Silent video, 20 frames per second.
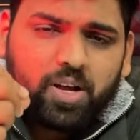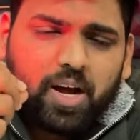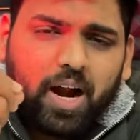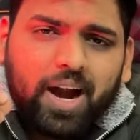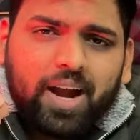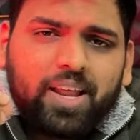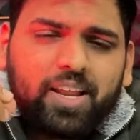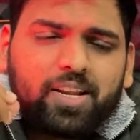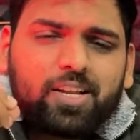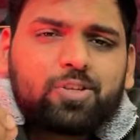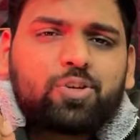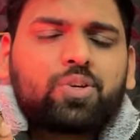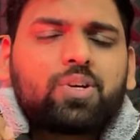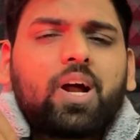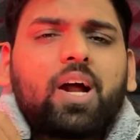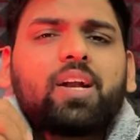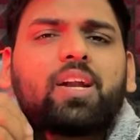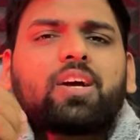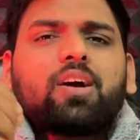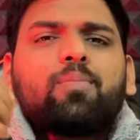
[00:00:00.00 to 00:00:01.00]
गाड़ी ने जो
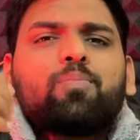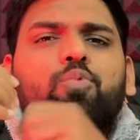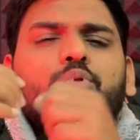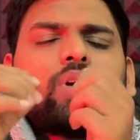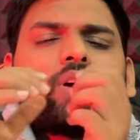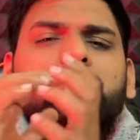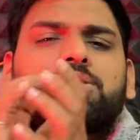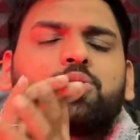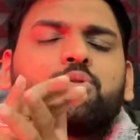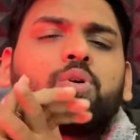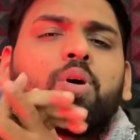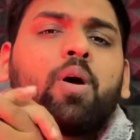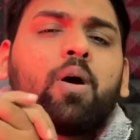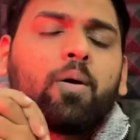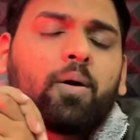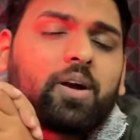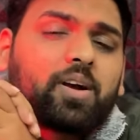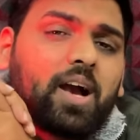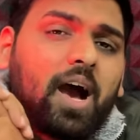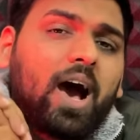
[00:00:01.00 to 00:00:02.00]
टाटा का पूरा जो
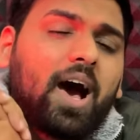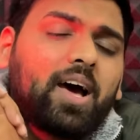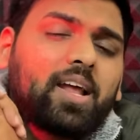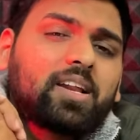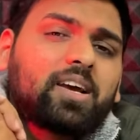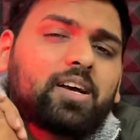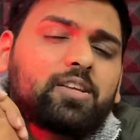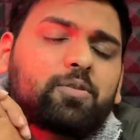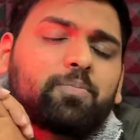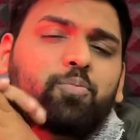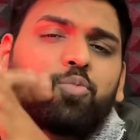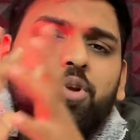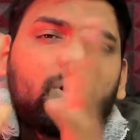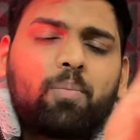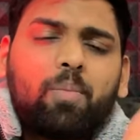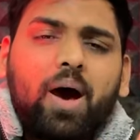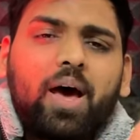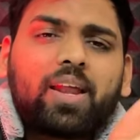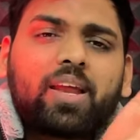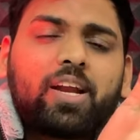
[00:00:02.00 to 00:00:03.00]
कार का जो पूरा
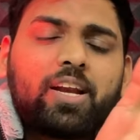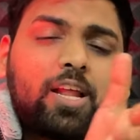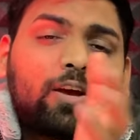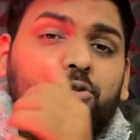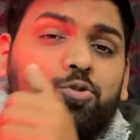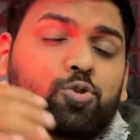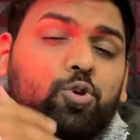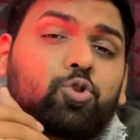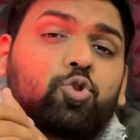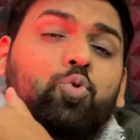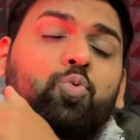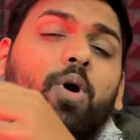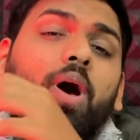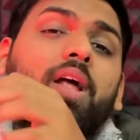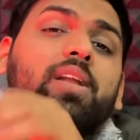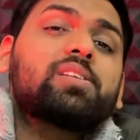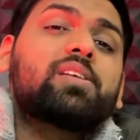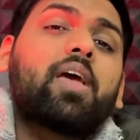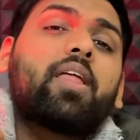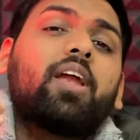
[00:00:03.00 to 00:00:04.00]
मार्केट है उसको
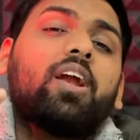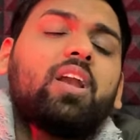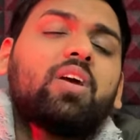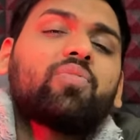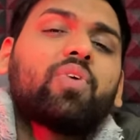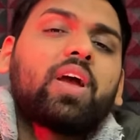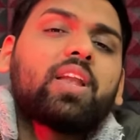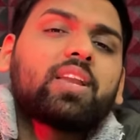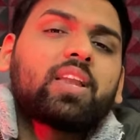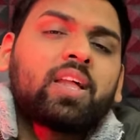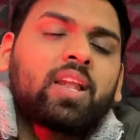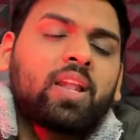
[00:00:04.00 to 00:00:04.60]
दोबारा से रीडिफाइन कर